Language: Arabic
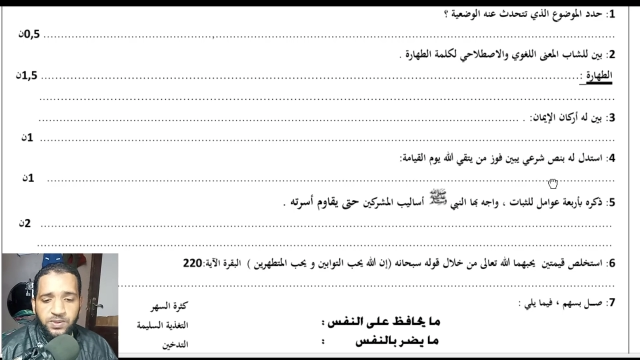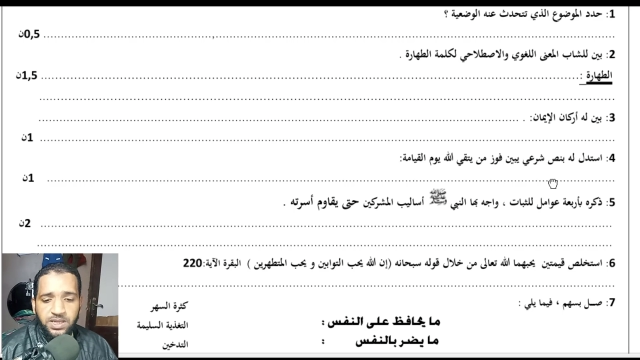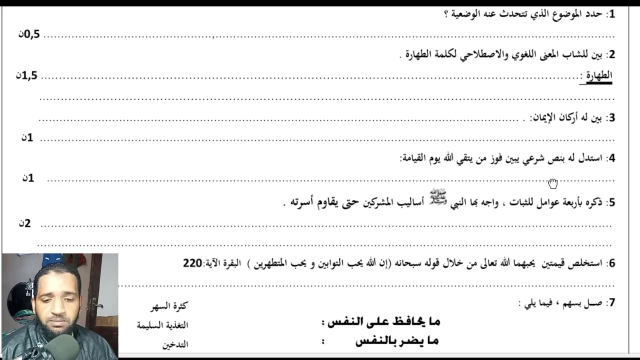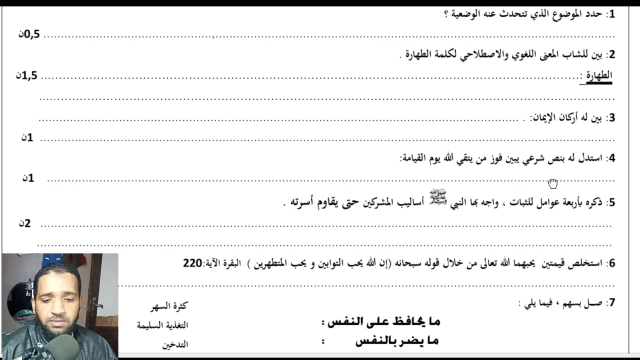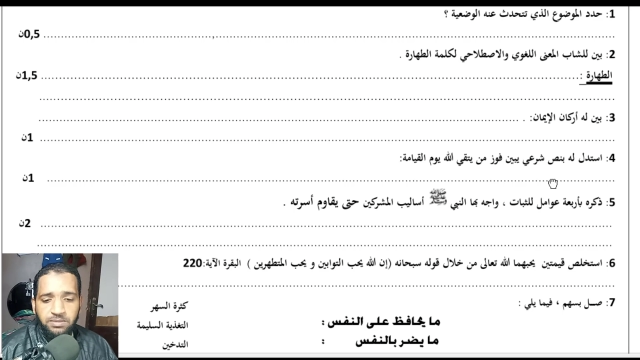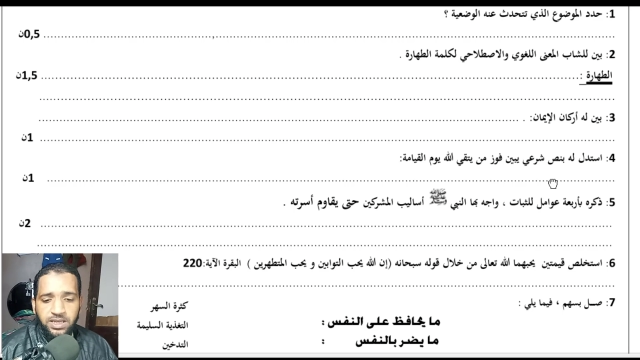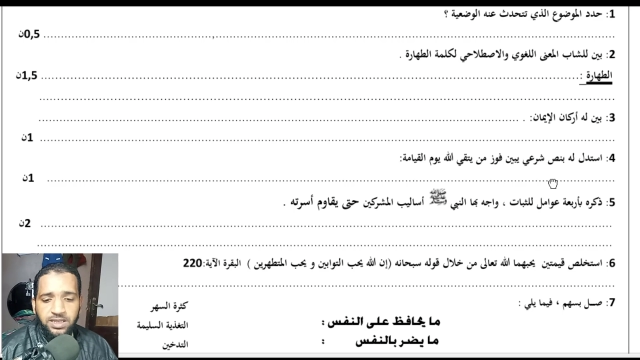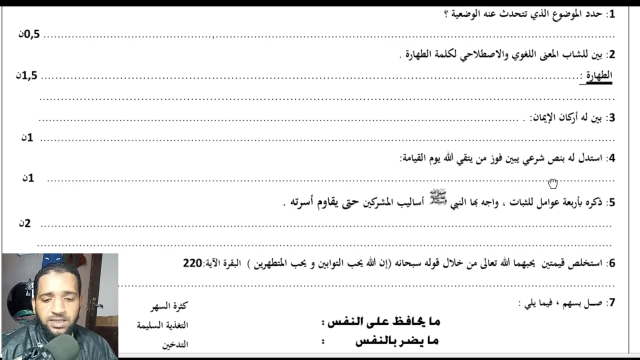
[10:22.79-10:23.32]

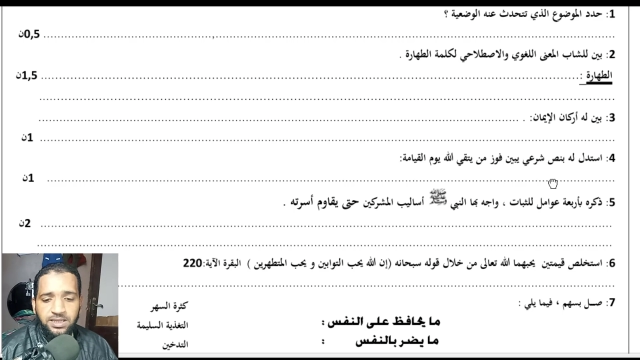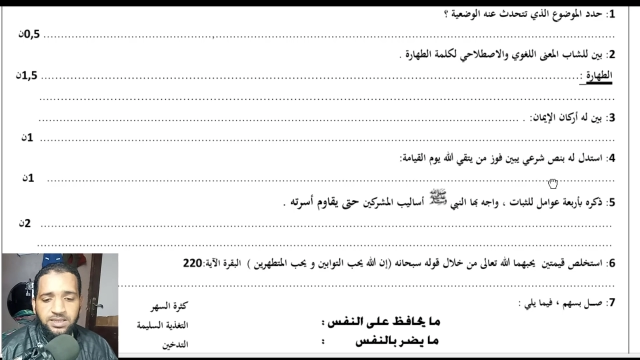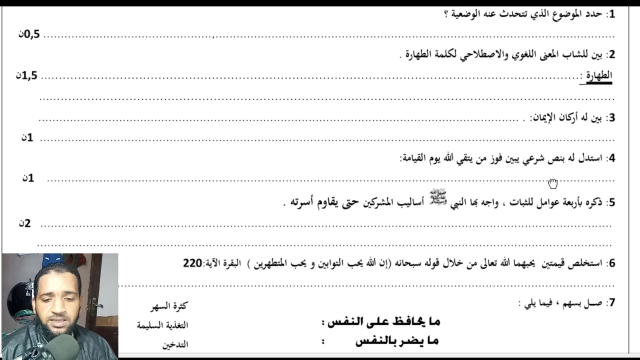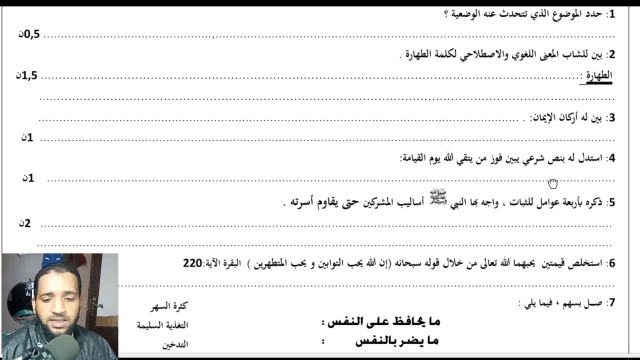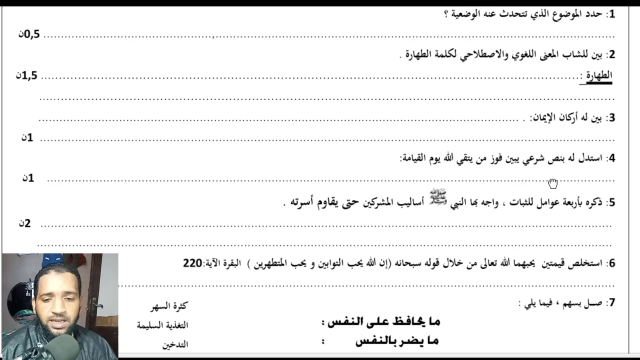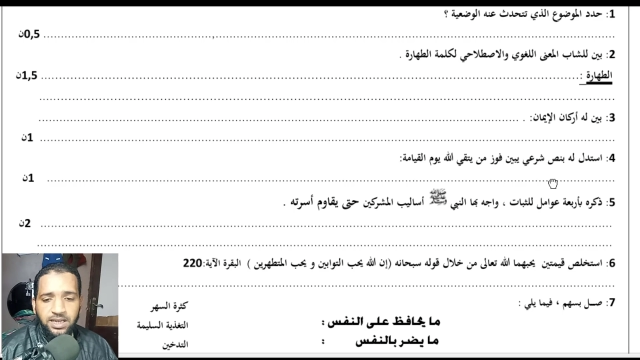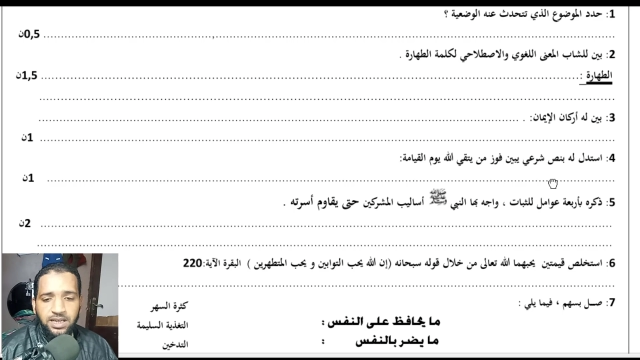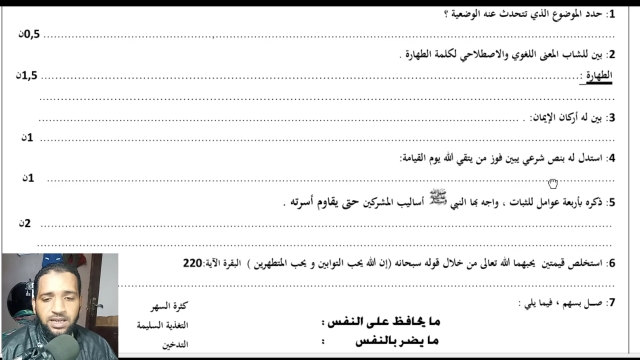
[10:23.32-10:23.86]
من
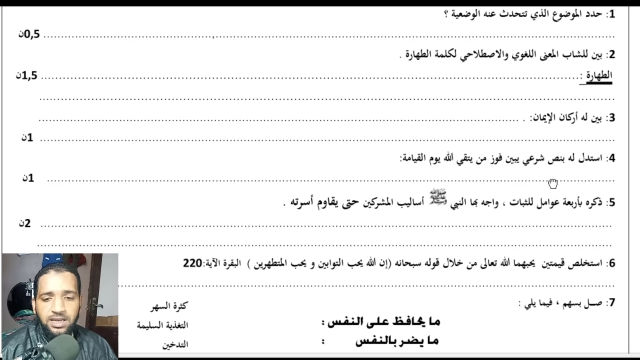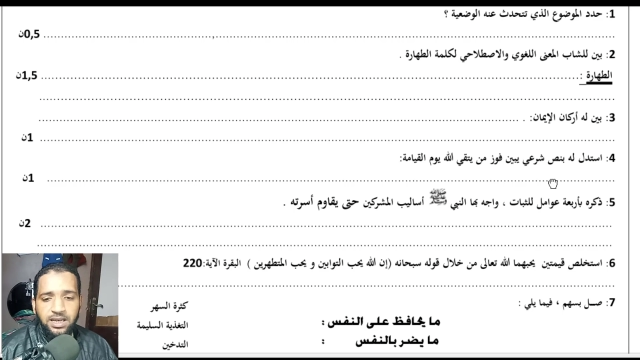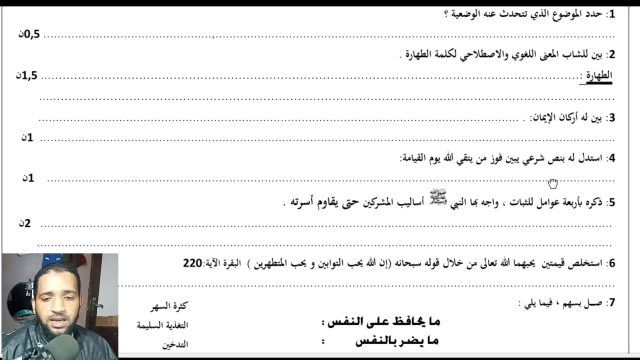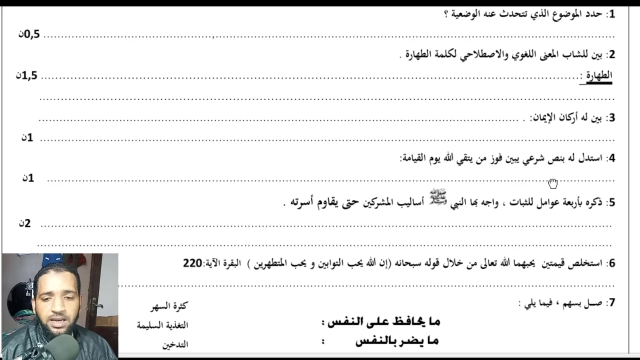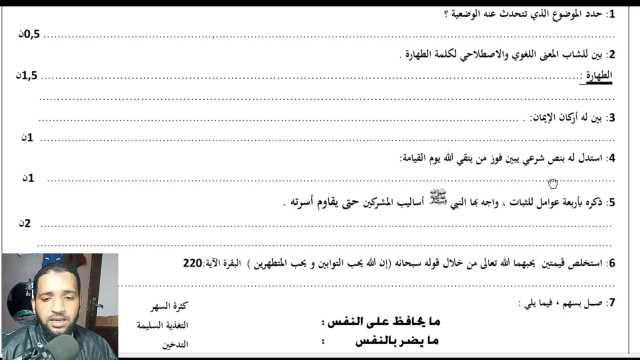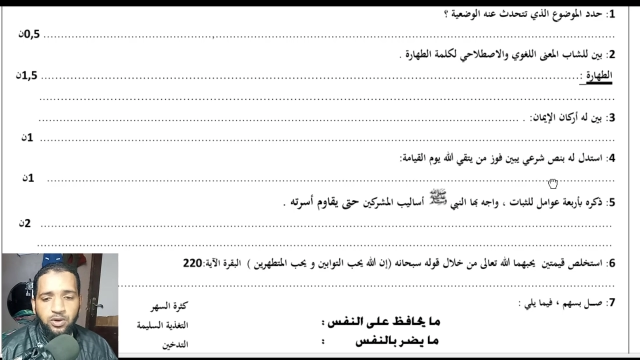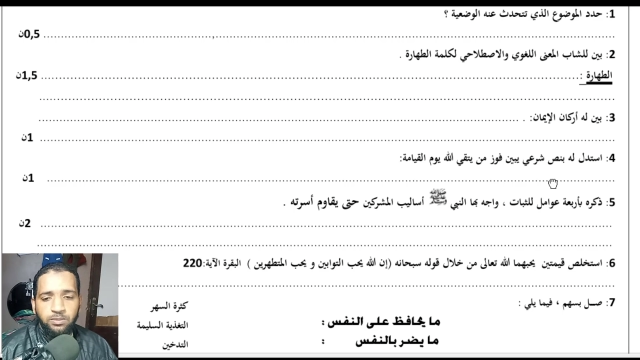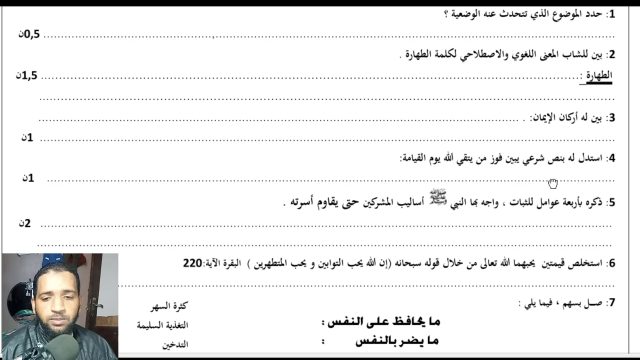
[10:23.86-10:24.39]
يتقي الله
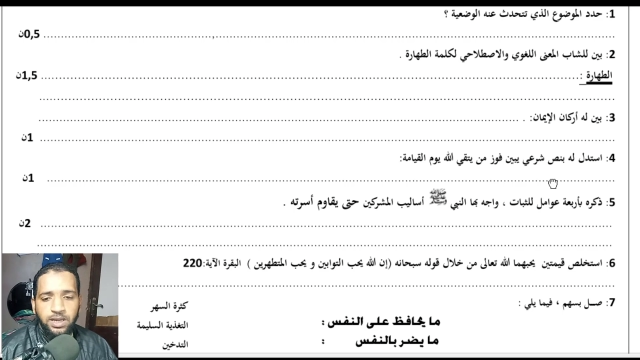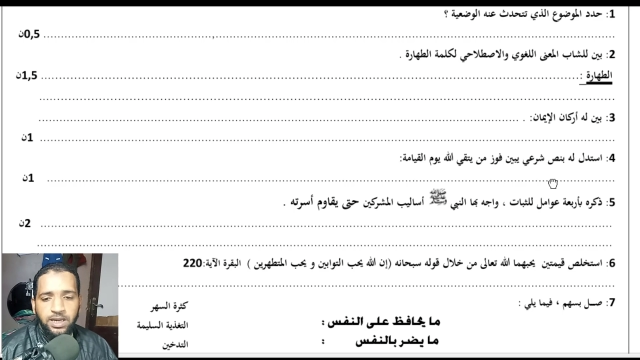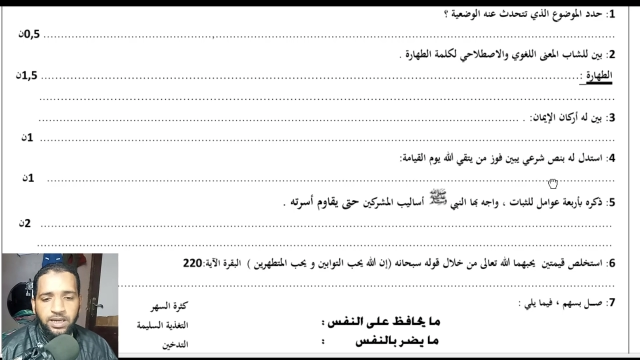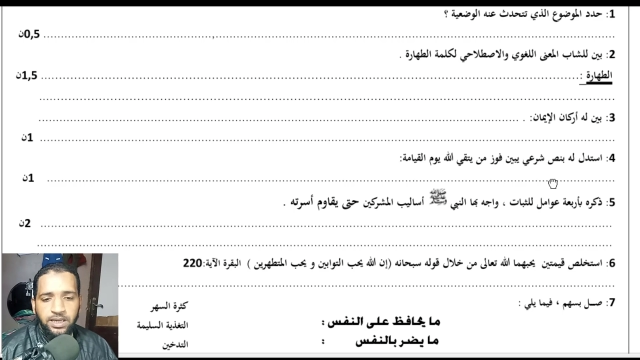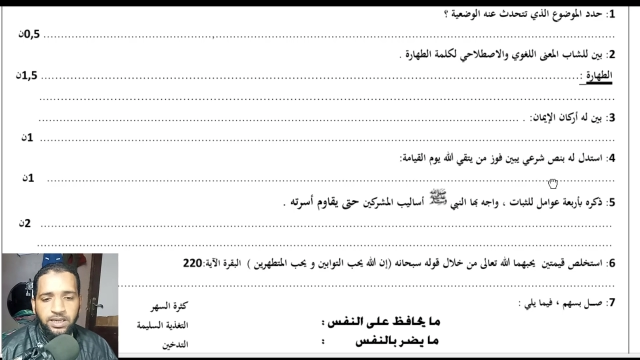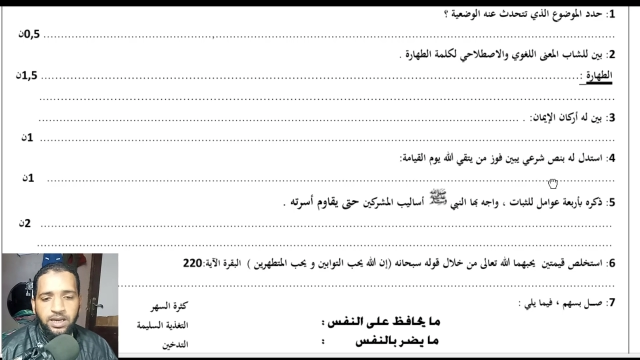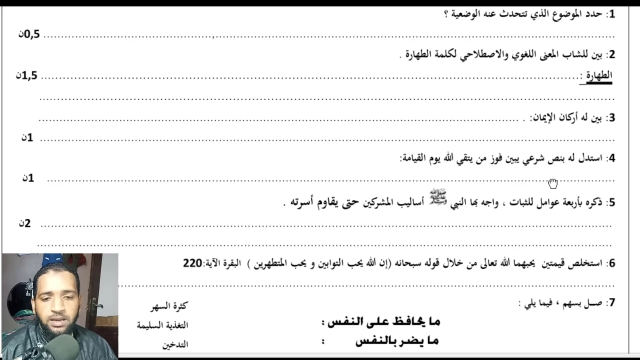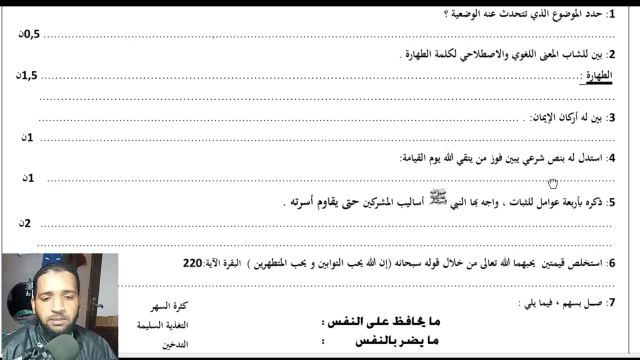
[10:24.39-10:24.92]
يوم
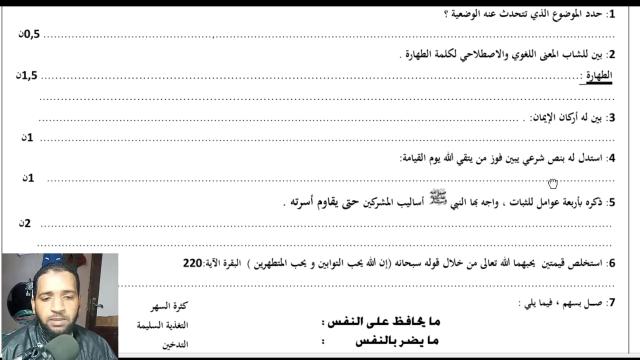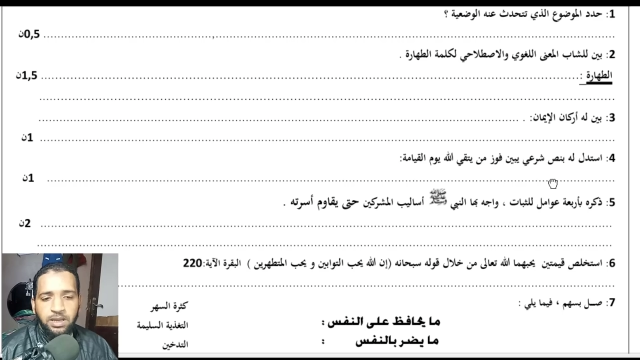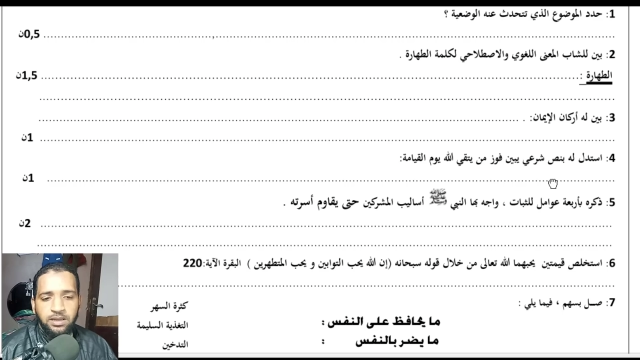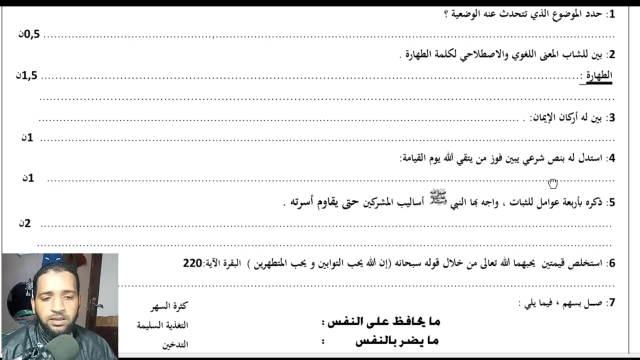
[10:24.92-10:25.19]
القيامة